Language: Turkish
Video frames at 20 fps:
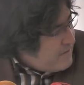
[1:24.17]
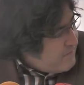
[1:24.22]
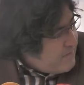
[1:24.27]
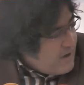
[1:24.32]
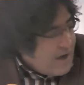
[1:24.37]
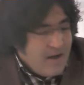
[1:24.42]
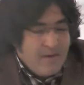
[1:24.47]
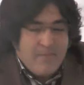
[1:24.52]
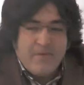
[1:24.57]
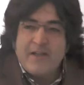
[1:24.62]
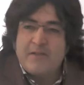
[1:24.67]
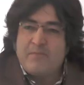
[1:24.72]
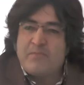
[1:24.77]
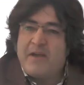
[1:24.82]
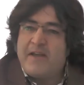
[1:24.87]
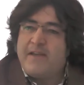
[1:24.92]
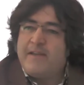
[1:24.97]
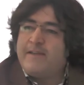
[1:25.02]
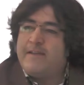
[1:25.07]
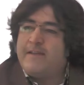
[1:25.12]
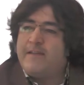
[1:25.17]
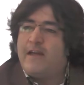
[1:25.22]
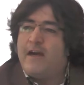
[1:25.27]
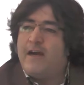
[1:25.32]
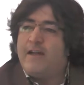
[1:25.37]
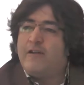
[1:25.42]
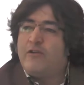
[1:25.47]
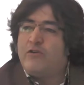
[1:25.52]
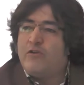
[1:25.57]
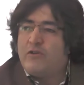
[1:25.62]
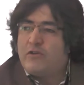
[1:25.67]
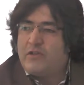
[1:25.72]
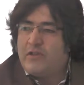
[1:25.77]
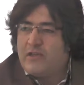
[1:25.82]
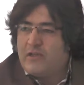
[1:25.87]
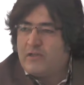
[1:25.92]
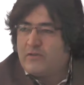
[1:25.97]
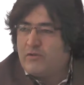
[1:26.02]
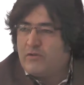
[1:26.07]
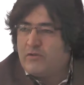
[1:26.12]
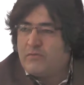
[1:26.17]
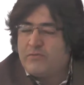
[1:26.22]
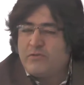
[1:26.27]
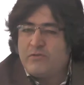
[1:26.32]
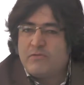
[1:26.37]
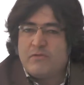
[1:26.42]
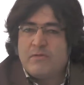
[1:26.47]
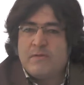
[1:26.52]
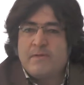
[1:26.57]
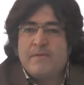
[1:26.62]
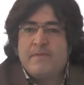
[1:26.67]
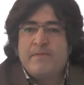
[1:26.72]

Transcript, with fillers: ve Ahmet Bey İdari Koordinatörümüz.